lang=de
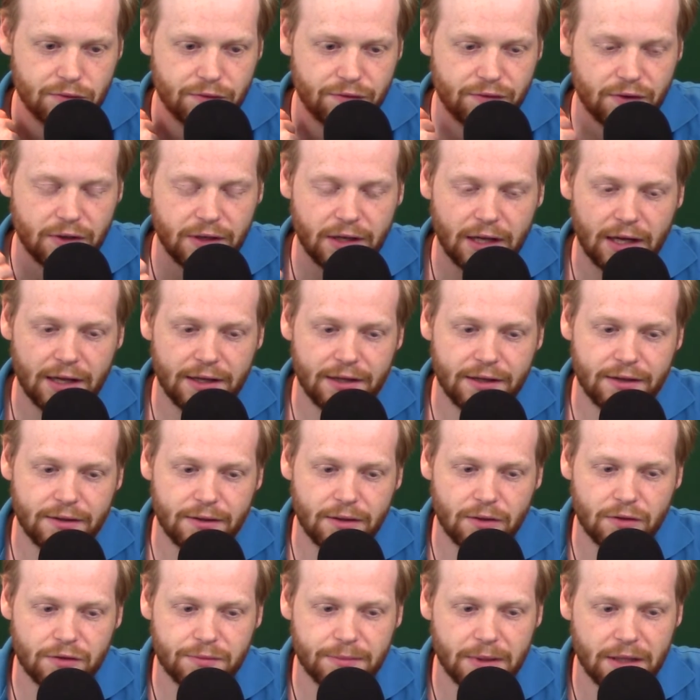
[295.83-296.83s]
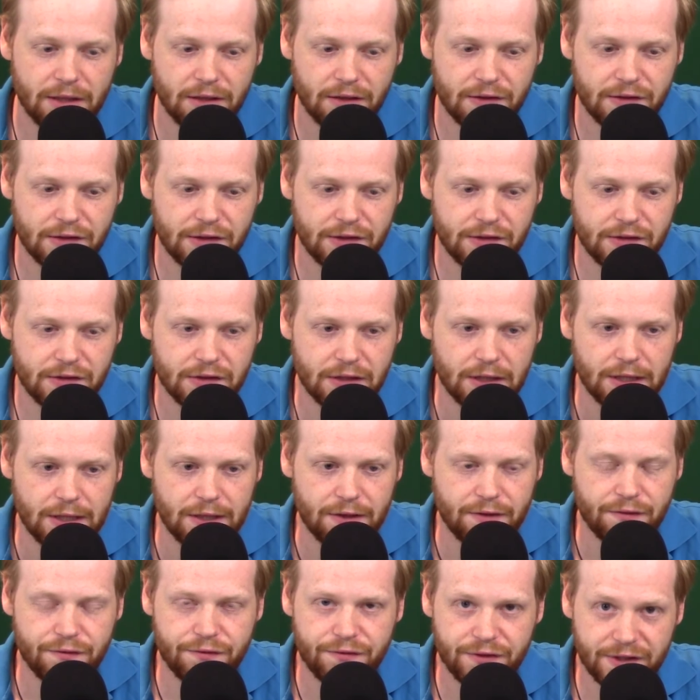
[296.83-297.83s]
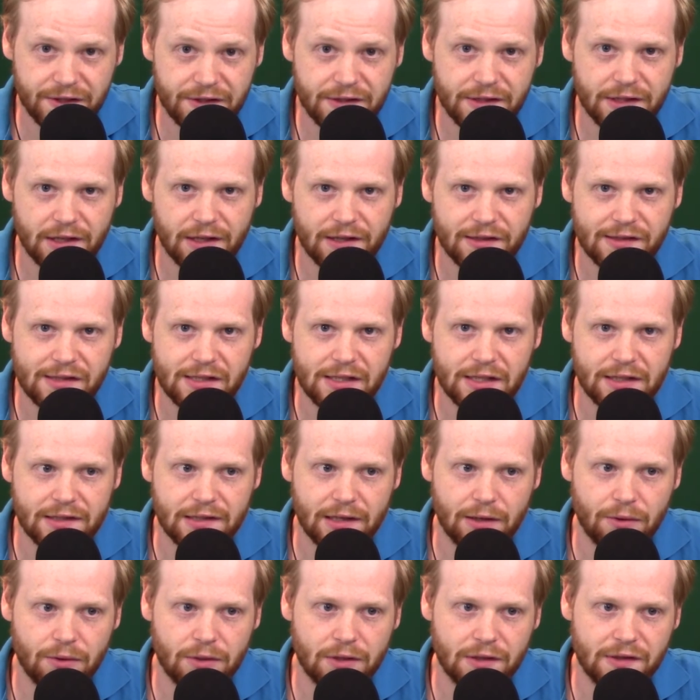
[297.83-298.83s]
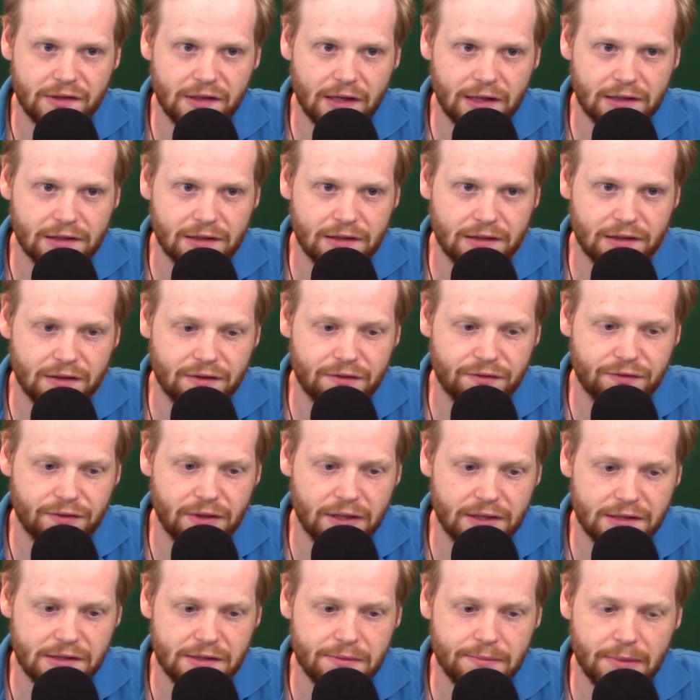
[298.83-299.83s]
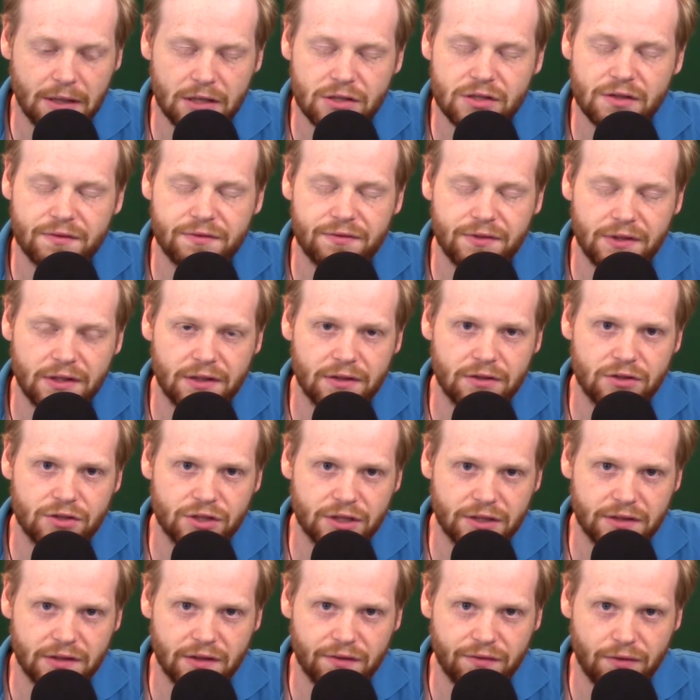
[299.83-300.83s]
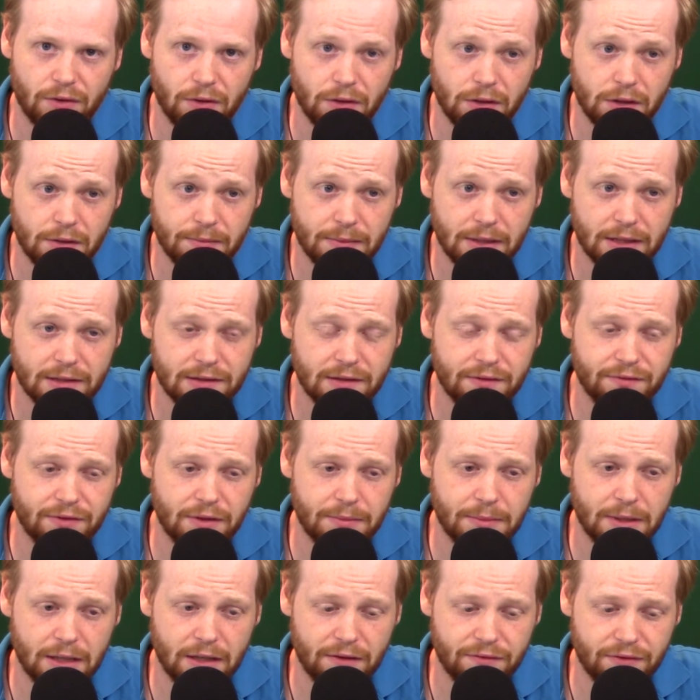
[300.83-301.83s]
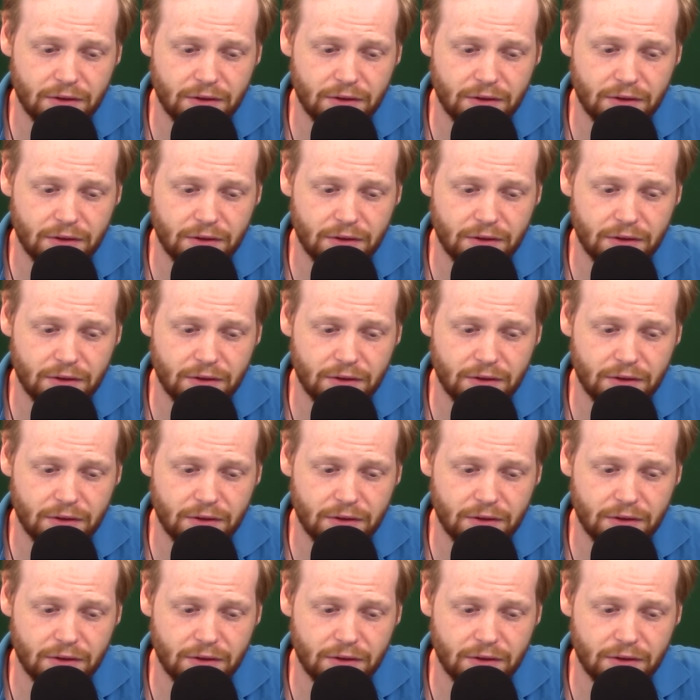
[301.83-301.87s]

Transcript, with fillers: von daher aus meiner Sicht ein wichtiger Sieg, der auch gezeigt hat, dass vielleicht die Mannschaft wieder einen Schritt nach vorne gemacht hat, weil man